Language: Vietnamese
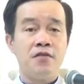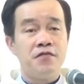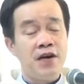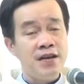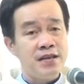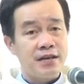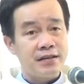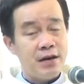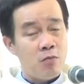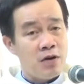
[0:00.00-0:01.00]
Với
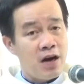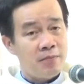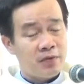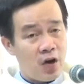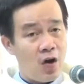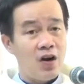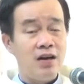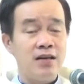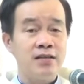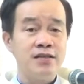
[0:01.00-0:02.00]
những đóng góp to
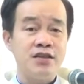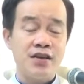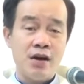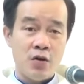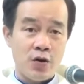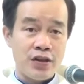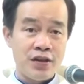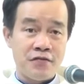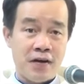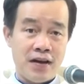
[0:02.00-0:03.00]
lớn cho giáo hội
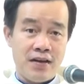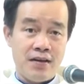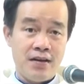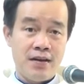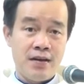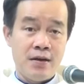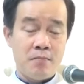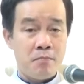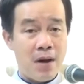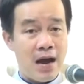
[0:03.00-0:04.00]
như vậy
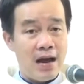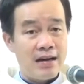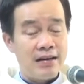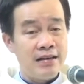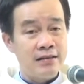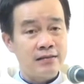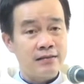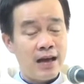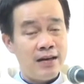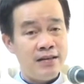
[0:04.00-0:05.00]
mà Đức
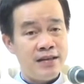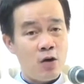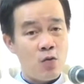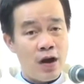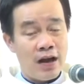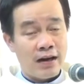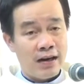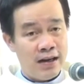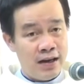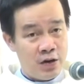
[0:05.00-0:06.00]
Thánh Giáo
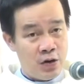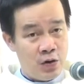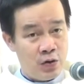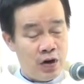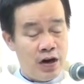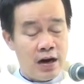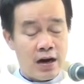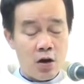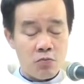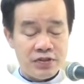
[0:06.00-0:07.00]
hoàng Leo
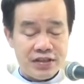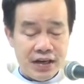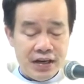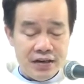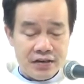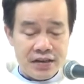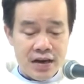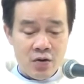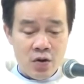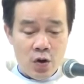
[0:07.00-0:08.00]
không chỉ được
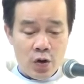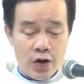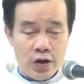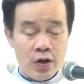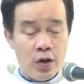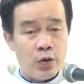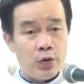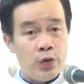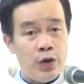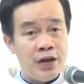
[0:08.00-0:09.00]
giáo hội
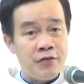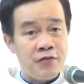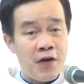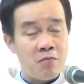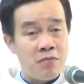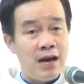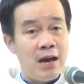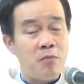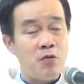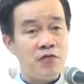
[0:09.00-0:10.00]
tuyên phong
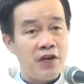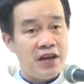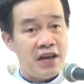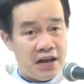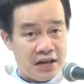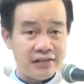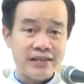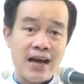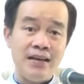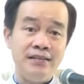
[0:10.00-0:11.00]
là một vị hiển
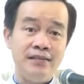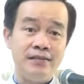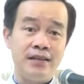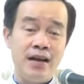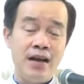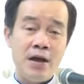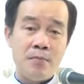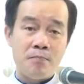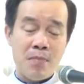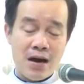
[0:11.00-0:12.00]
thánh,
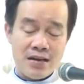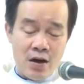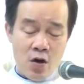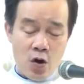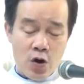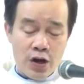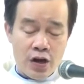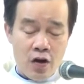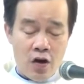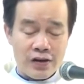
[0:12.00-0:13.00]
mà giáo hội
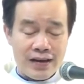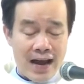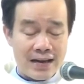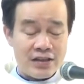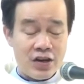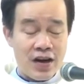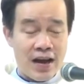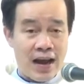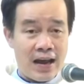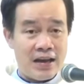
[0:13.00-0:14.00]
còn đặt cho
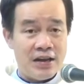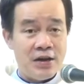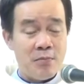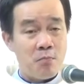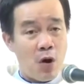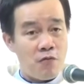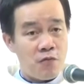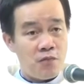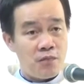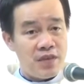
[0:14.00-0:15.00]
Ngài một
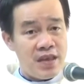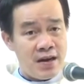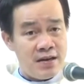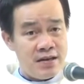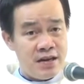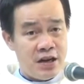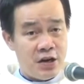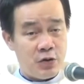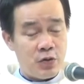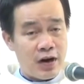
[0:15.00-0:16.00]
danh
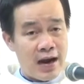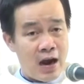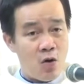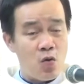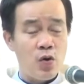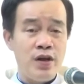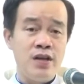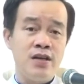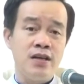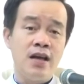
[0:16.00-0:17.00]
hiệu cao
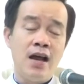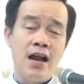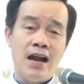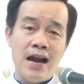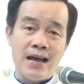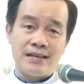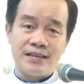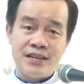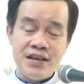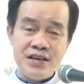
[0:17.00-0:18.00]
quý là
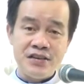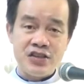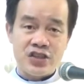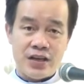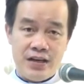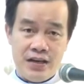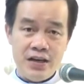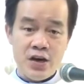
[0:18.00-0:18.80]
tiến sĩ